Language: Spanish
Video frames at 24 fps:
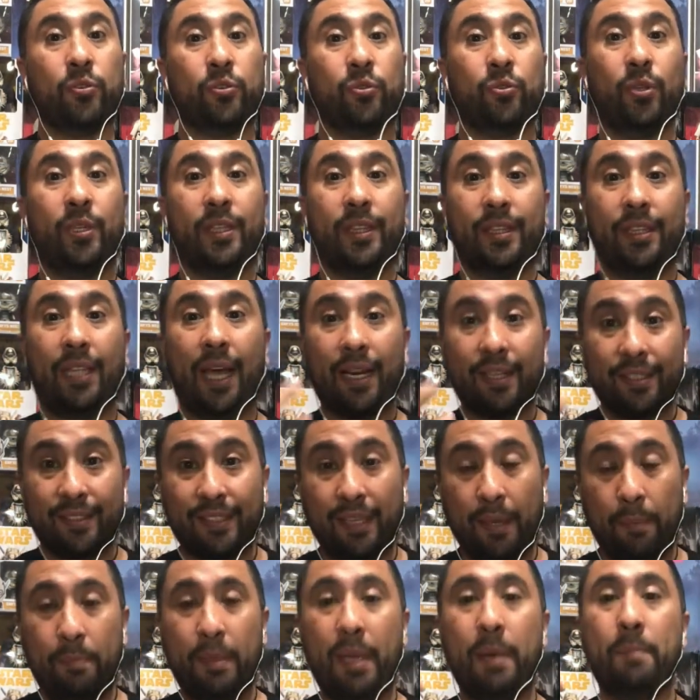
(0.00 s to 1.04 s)
Soy
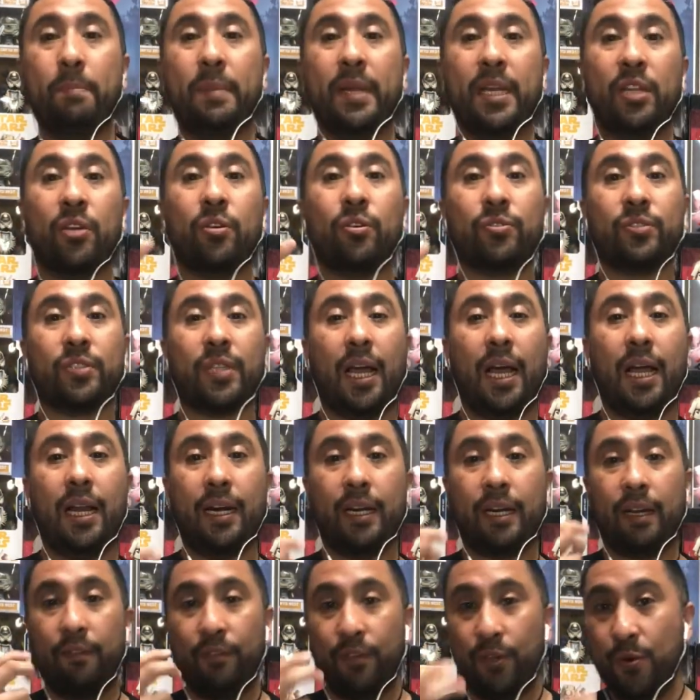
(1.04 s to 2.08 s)
Darce, bienvenidos al
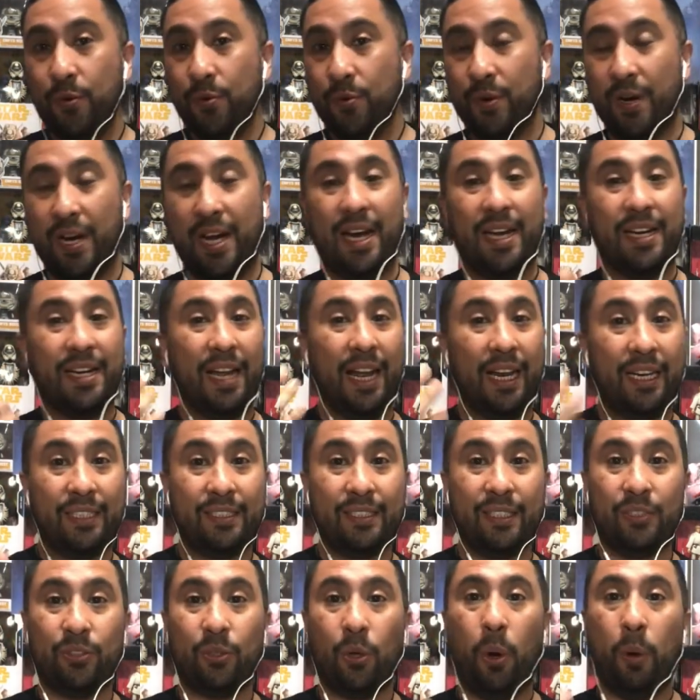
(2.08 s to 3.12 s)
review,
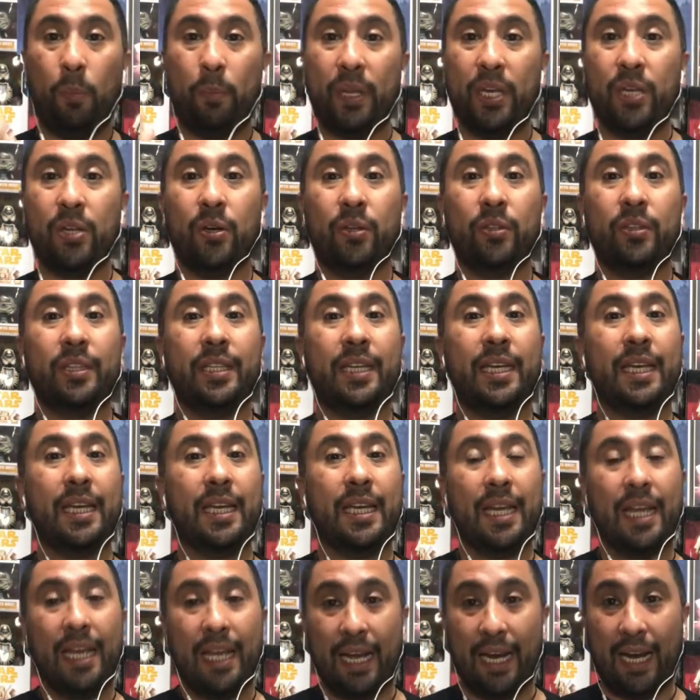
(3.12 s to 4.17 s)
análisis, opinión de
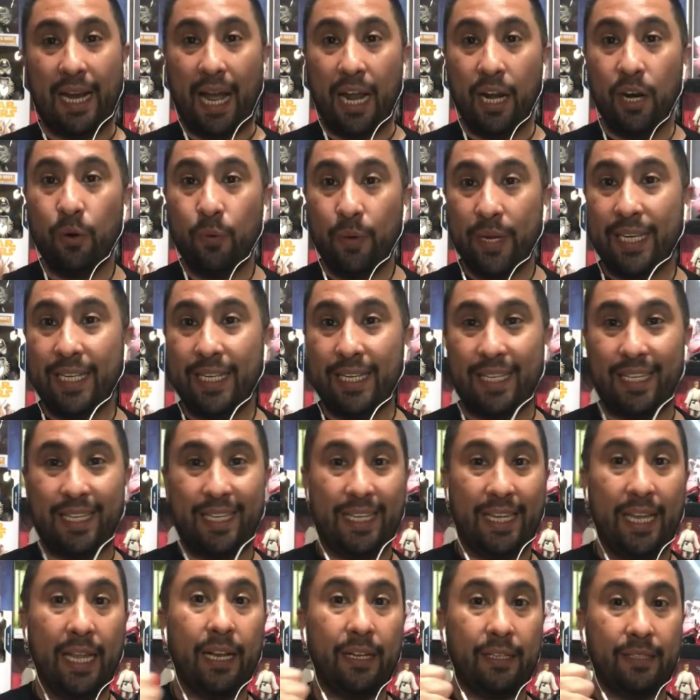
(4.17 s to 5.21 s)
Halloween
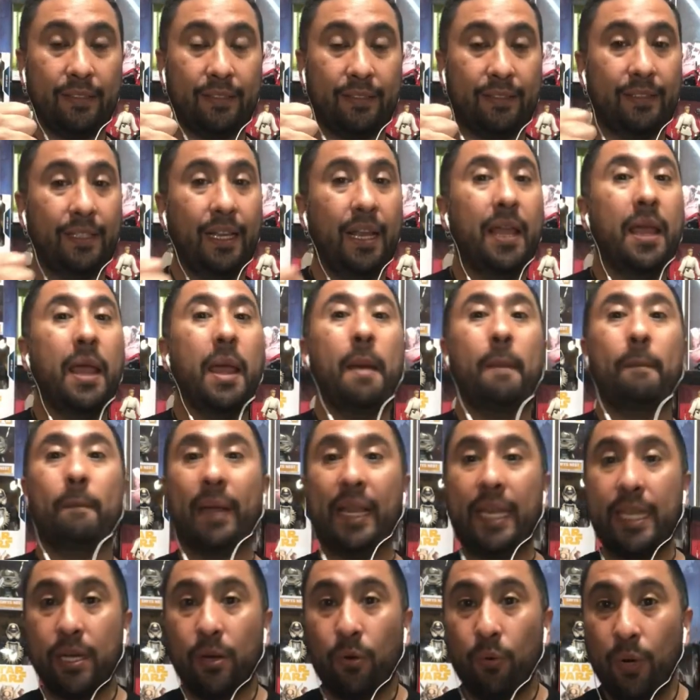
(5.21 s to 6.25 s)
Kills,
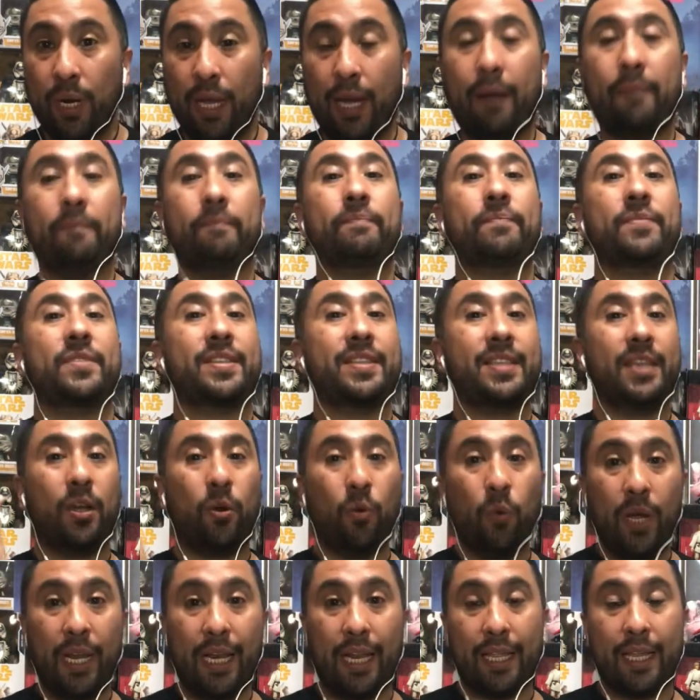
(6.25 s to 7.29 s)
película
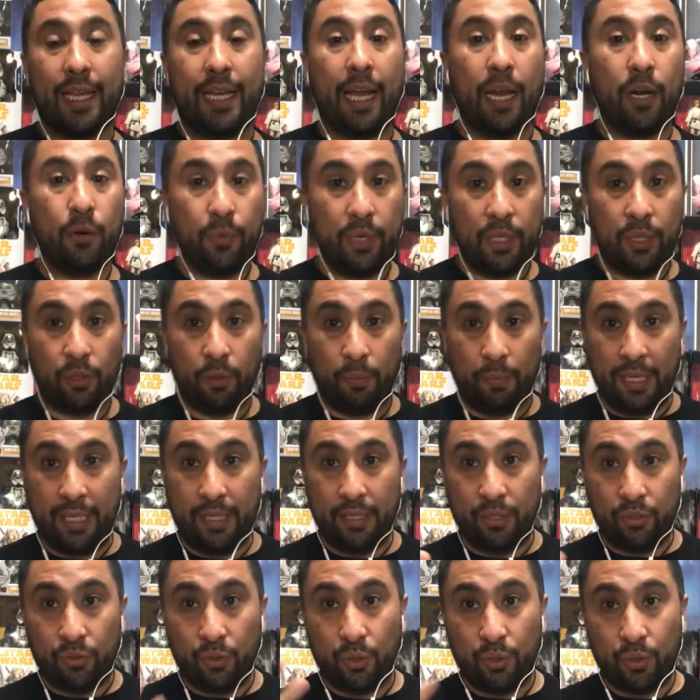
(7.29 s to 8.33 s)
secuela de Halloween
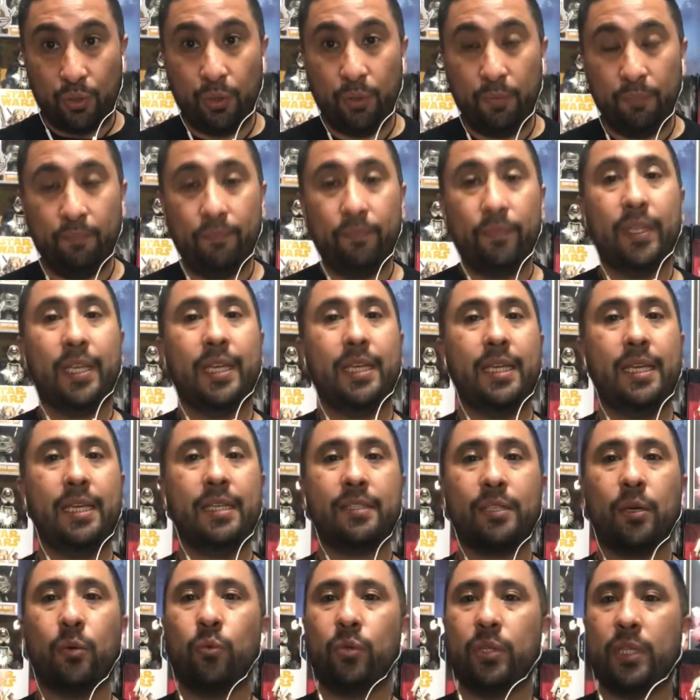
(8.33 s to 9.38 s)
2018 y
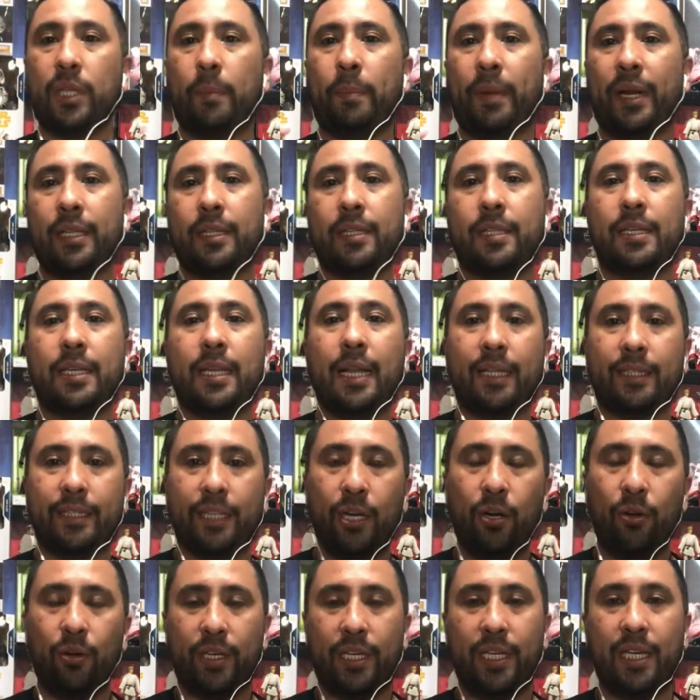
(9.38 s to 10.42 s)
segunda parte de la
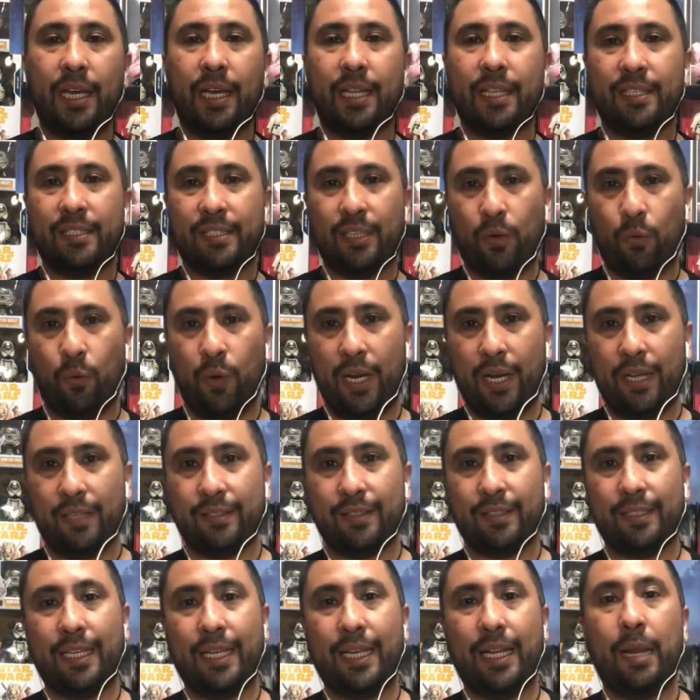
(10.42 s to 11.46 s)
trilogía de
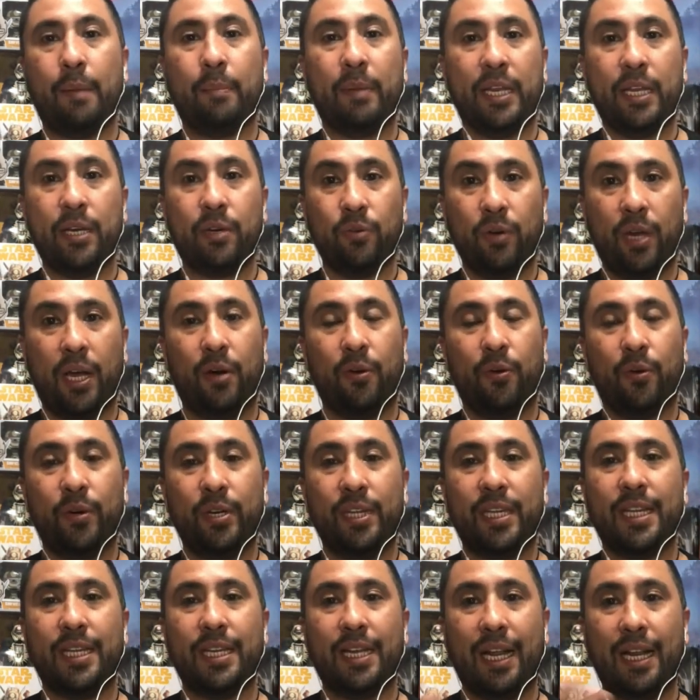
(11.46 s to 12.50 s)
secuelas de la película
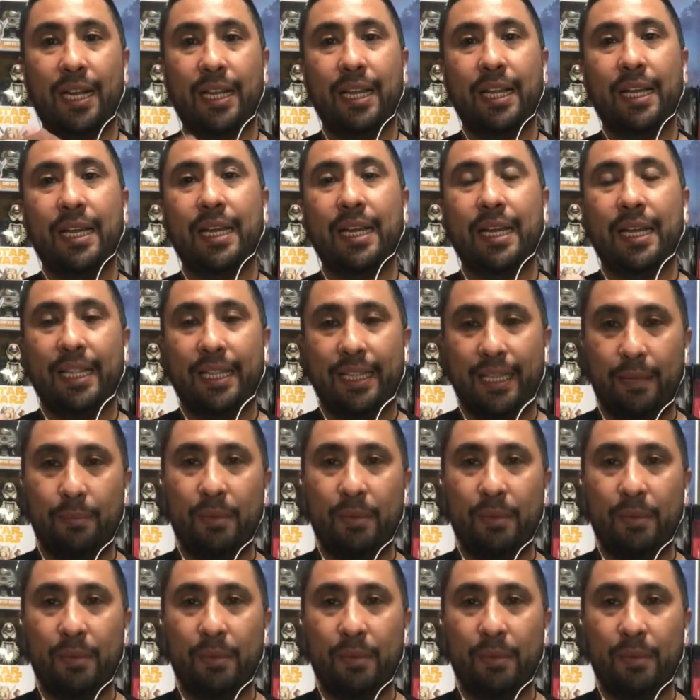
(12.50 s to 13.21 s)
original de